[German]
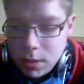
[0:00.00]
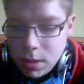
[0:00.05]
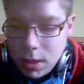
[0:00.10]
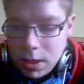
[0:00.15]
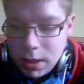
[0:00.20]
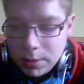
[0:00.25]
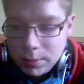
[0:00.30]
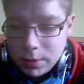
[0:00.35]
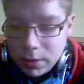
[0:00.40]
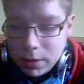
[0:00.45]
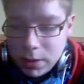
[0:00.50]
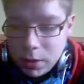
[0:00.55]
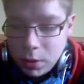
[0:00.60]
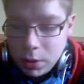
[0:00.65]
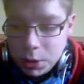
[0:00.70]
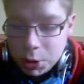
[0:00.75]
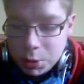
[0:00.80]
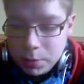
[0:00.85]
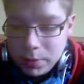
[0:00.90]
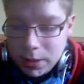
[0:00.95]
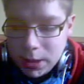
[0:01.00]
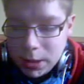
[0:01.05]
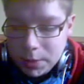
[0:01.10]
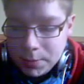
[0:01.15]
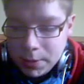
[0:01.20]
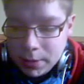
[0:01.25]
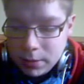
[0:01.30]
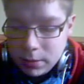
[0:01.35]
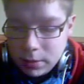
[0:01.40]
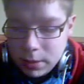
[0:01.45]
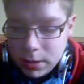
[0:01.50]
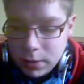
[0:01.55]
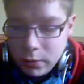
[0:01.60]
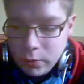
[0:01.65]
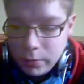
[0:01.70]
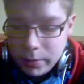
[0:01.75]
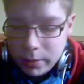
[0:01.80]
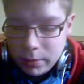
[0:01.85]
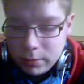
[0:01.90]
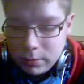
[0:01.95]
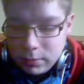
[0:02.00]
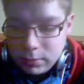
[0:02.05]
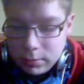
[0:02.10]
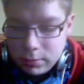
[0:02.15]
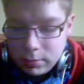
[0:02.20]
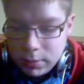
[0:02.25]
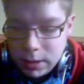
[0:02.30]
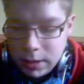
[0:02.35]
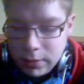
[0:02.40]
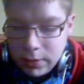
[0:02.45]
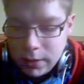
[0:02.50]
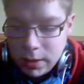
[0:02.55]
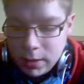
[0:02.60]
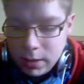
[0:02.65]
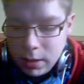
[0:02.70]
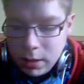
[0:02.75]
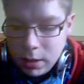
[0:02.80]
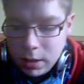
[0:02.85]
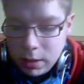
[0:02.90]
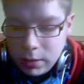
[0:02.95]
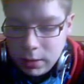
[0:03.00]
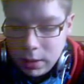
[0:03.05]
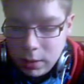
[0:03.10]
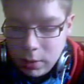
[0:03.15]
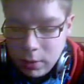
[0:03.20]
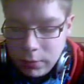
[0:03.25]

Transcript: halt mit Rollenspielelementen, also man kann seinen Charakter